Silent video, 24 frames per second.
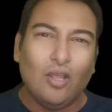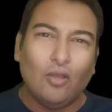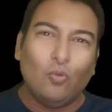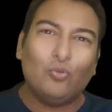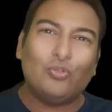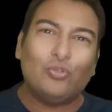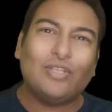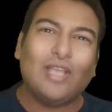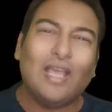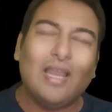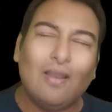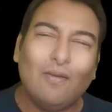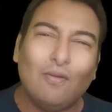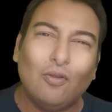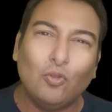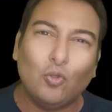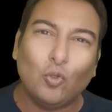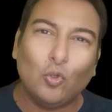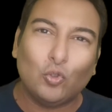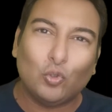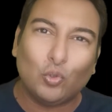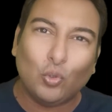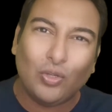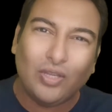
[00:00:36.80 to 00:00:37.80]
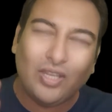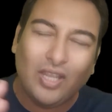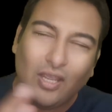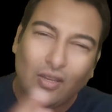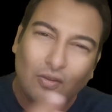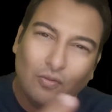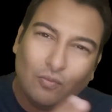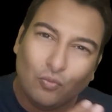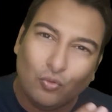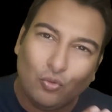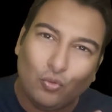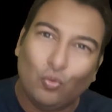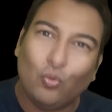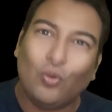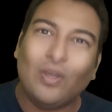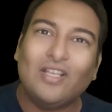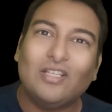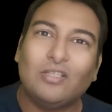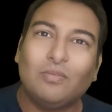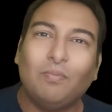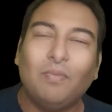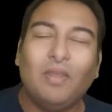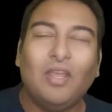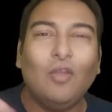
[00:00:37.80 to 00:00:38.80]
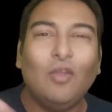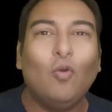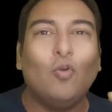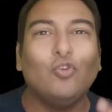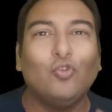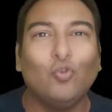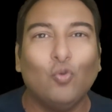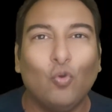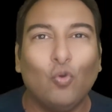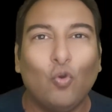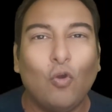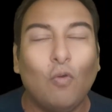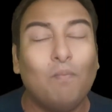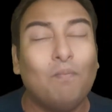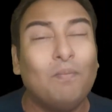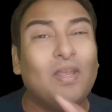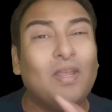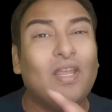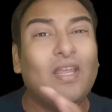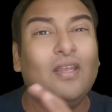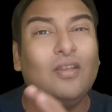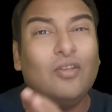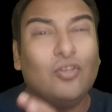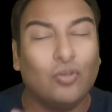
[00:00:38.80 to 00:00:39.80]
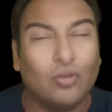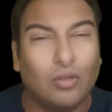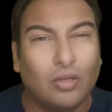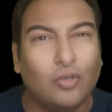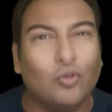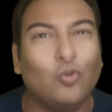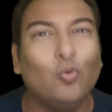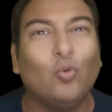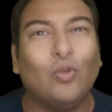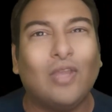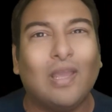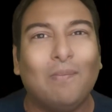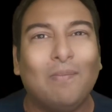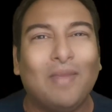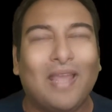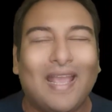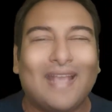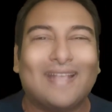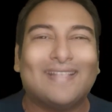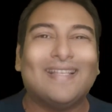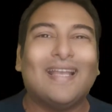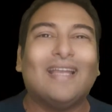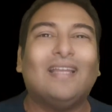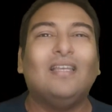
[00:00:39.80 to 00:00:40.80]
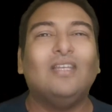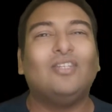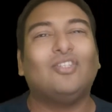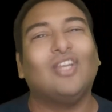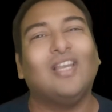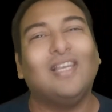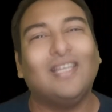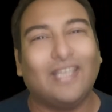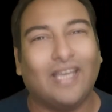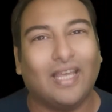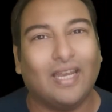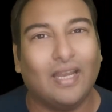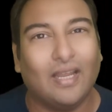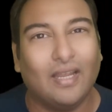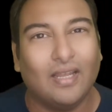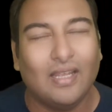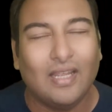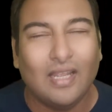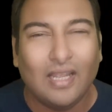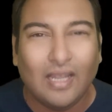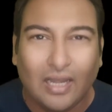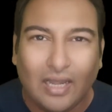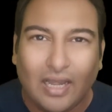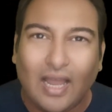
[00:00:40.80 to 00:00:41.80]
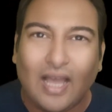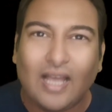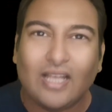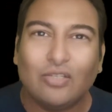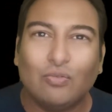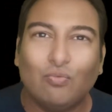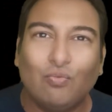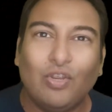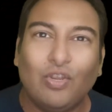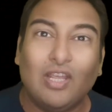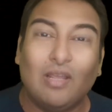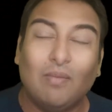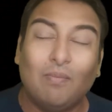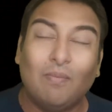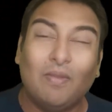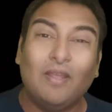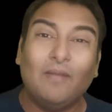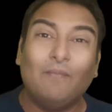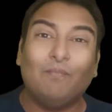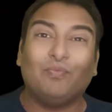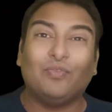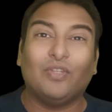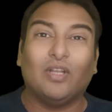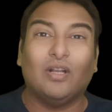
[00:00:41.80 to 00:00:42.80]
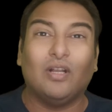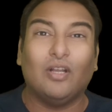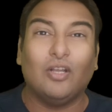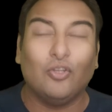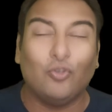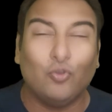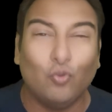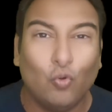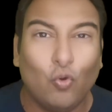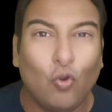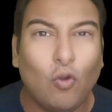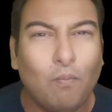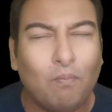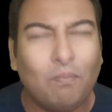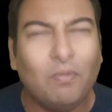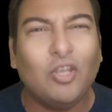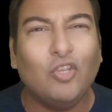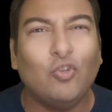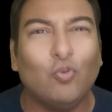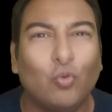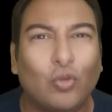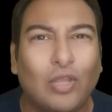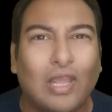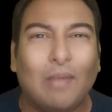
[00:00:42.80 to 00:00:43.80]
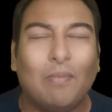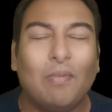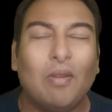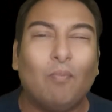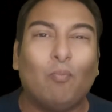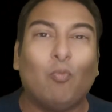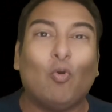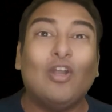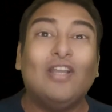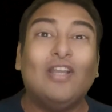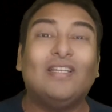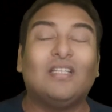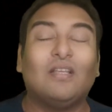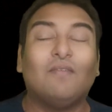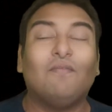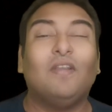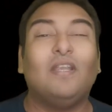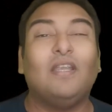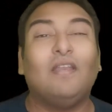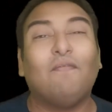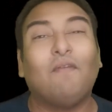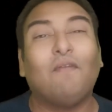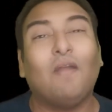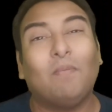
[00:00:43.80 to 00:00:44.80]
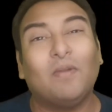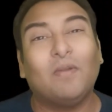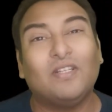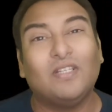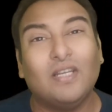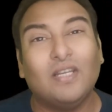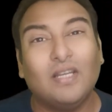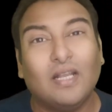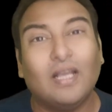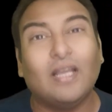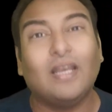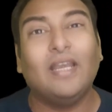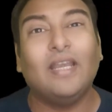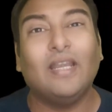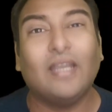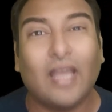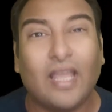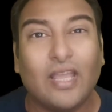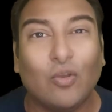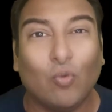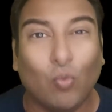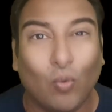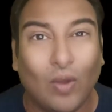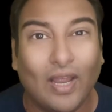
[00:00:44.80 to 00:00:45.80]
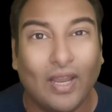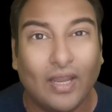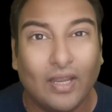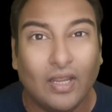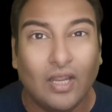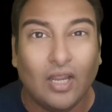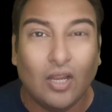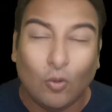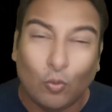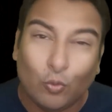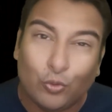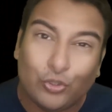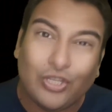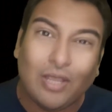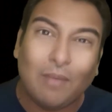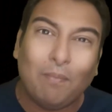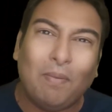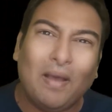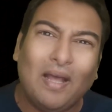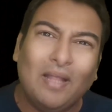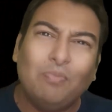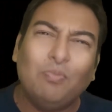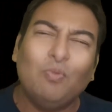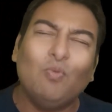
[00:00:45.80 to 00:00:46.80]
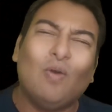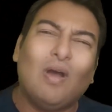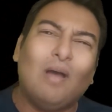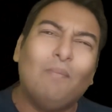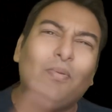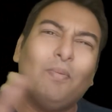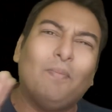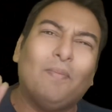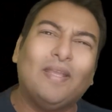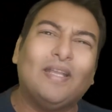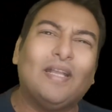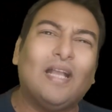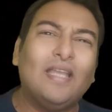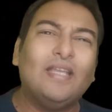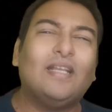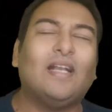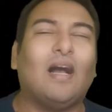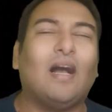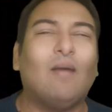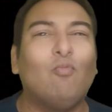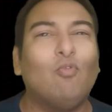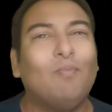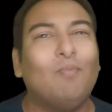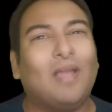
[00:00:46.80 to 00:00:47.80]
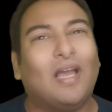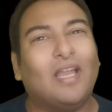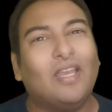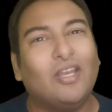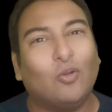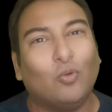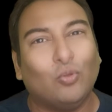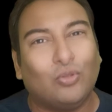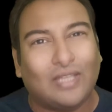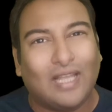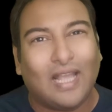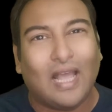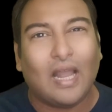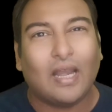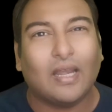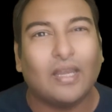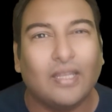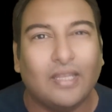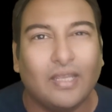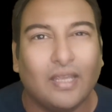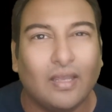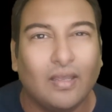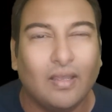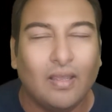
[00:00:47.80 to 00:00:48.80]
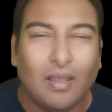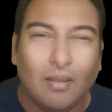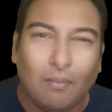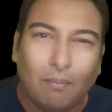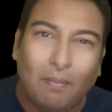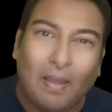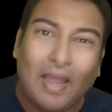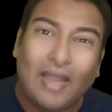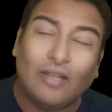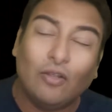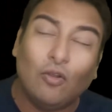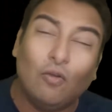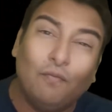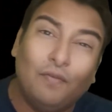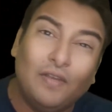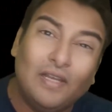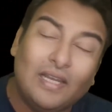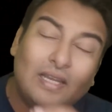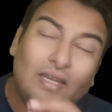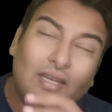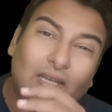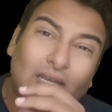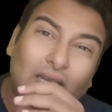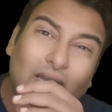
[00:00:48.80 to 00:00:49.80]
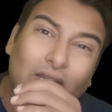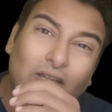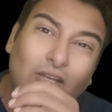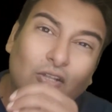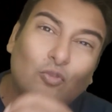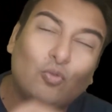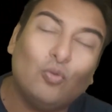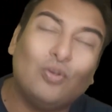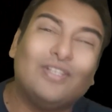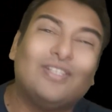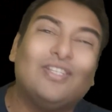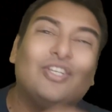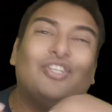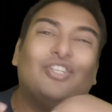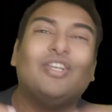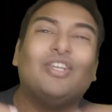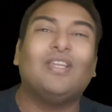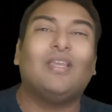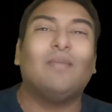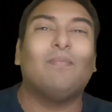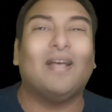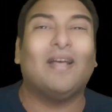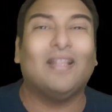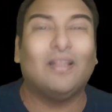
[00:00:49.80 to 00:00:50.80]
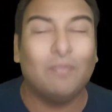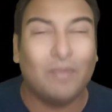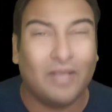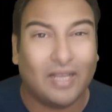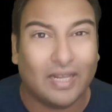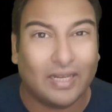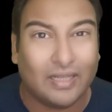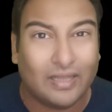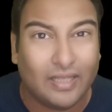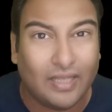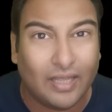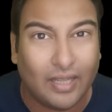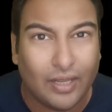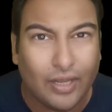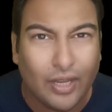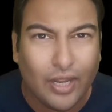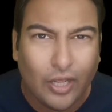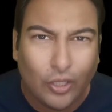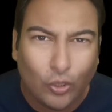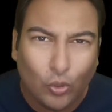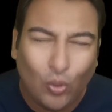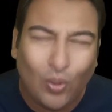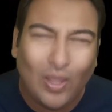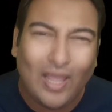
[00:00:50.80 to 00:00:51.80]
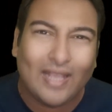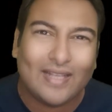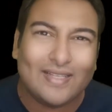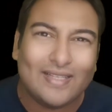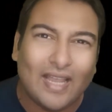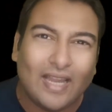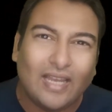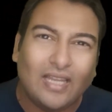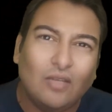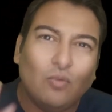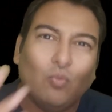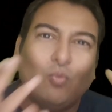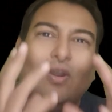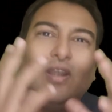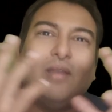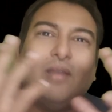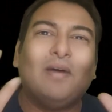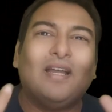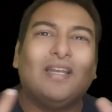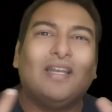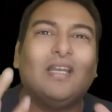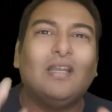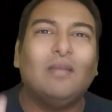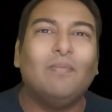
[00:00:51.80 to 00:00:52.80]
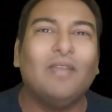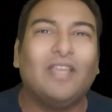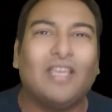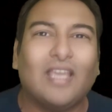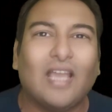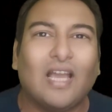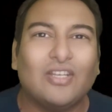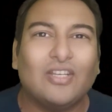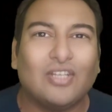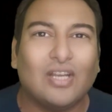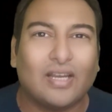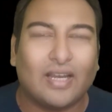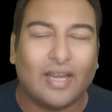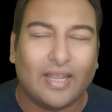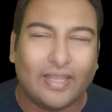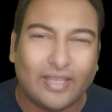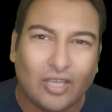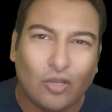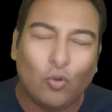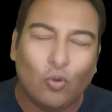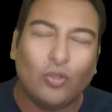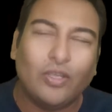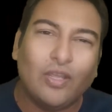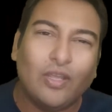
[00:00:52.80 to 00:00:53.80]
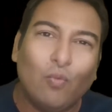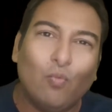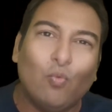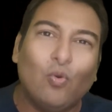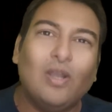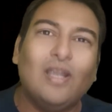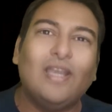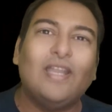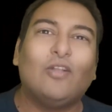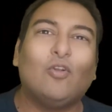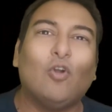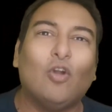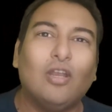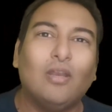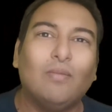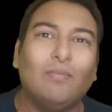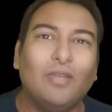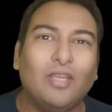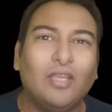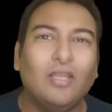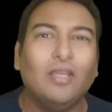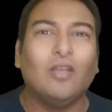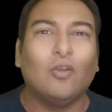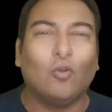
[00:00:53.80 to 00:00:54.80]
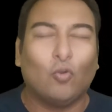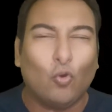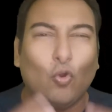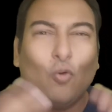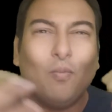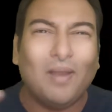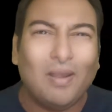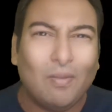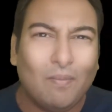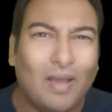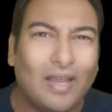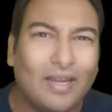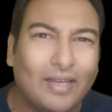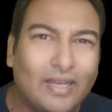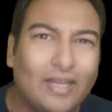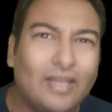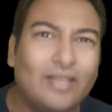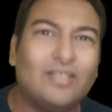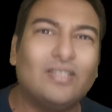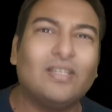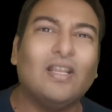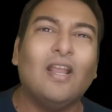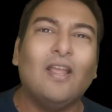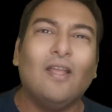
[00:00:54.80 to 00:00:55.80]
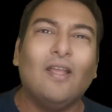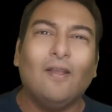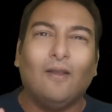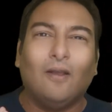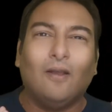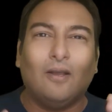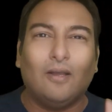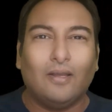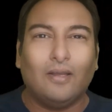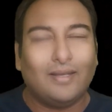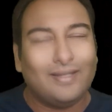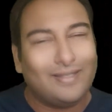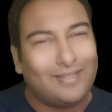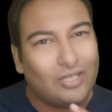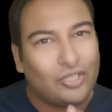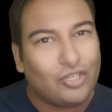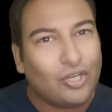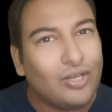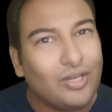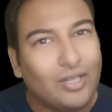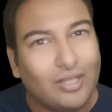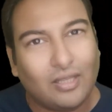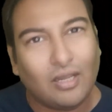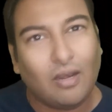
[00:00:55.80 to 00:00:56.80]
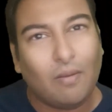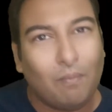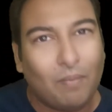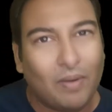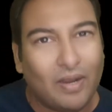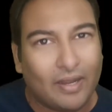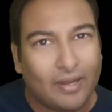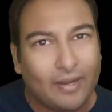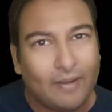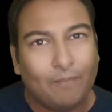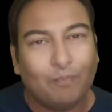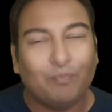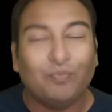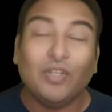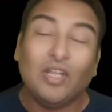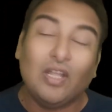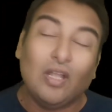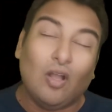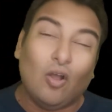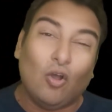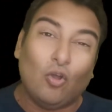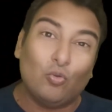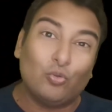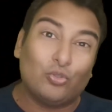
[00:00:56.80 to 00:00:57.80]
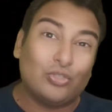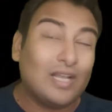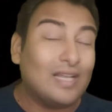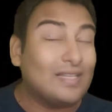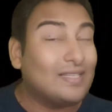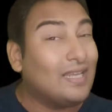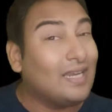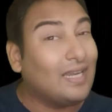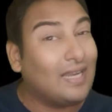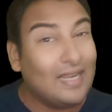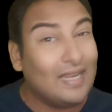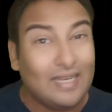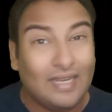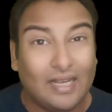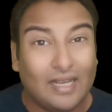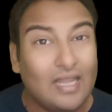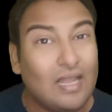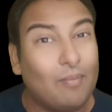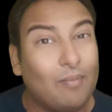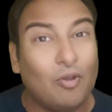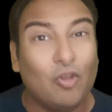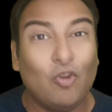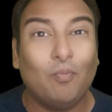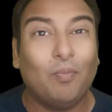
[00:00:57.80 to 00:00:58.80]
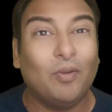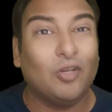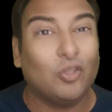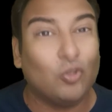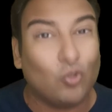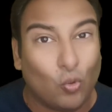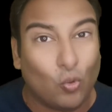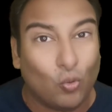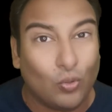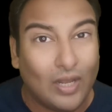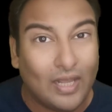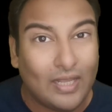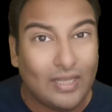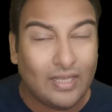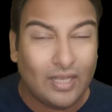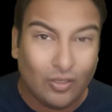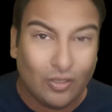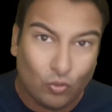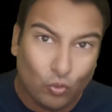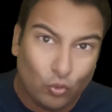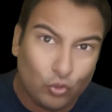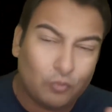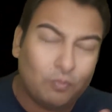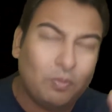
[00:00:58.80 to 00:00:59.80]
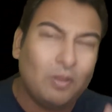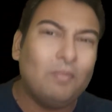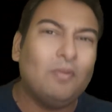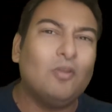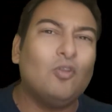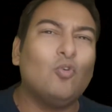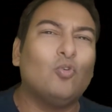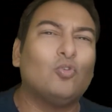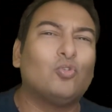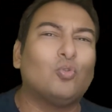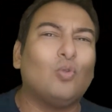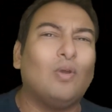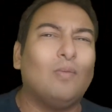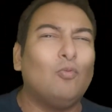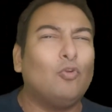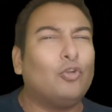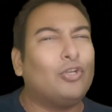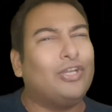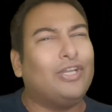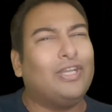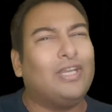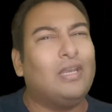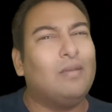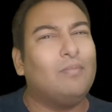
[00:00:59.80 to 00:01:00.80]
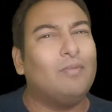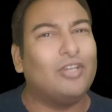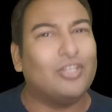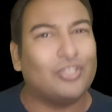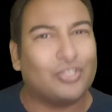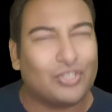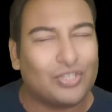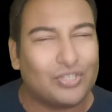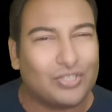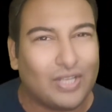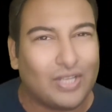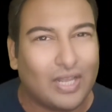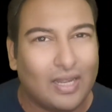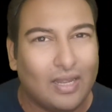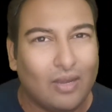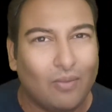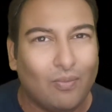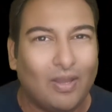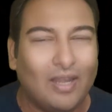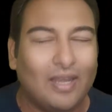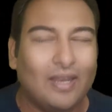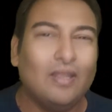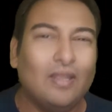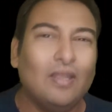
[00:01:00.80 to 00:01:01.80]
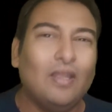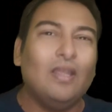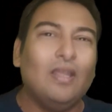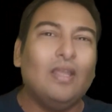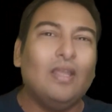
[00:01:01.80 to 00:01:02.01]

उसके अलावा दोस्तों ये यूएस में यूरोप में यूके में एग्जैक्टली exactly चल क्या रहा है लास्ट वीक में यूरोप में यूके में पॉइंट सेवेंटी फाइव परसेंट का रेट हाइक हुआ है उसके बाद भी वहाँ पे महंगाई काबू में आने को तैयार नहीं है बैंक ऑफ इंग्लैंड ने तो रिसेशन की बात भी कर दी है तो एग्जैक्टली वर्ल्ड मार्केट में क्या चल रहा है कि लोग ये वर्ल्ड इकोनॉमी ग्लोबल मार्केट्स रिसेशन की तरफ बढ़ रहे हैं और उसका असर कहीं ना कहीं हमारे ऊपर तो होना ही है तो उस पर भी दोस्तों हम लोग डिटेल में डिस्कस करने वाले हैं